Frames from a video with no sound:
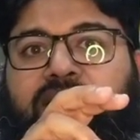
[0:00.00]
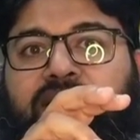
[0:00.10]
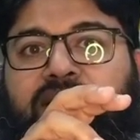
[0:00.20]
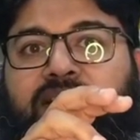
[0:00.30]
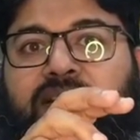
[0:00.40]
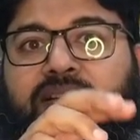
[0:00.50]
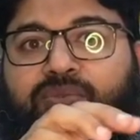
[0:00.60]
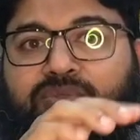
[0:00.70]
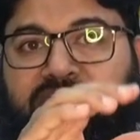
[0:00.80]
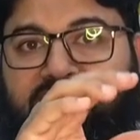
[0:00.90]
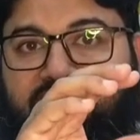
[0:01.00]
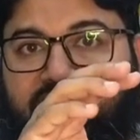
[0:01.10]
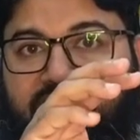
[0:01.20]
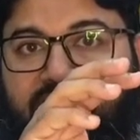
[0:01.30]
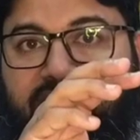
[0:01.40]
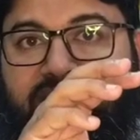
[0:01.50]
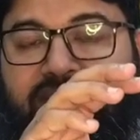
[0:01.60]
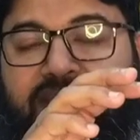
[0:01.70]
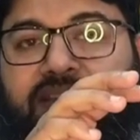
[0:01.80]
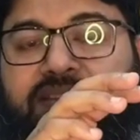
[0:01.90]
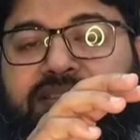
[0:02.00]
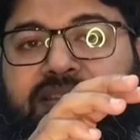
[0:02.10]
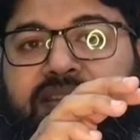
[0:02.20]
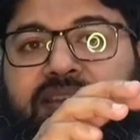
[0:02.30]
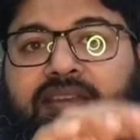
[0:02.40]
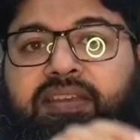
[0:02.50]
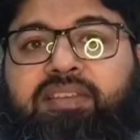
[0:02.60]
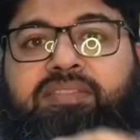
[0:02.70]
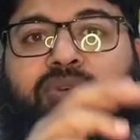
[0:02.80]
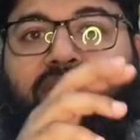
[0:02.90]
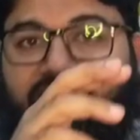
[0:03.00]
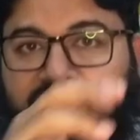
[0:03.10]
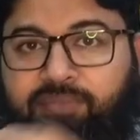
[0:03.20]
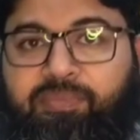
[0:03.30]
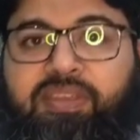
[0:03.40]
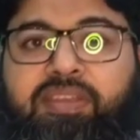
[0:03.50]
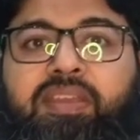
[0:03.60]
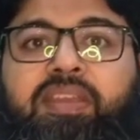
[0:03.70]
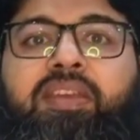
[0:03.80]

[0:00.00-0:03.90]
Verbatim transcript: आ, उसके कह लीजिए कि सॉल्वेंट में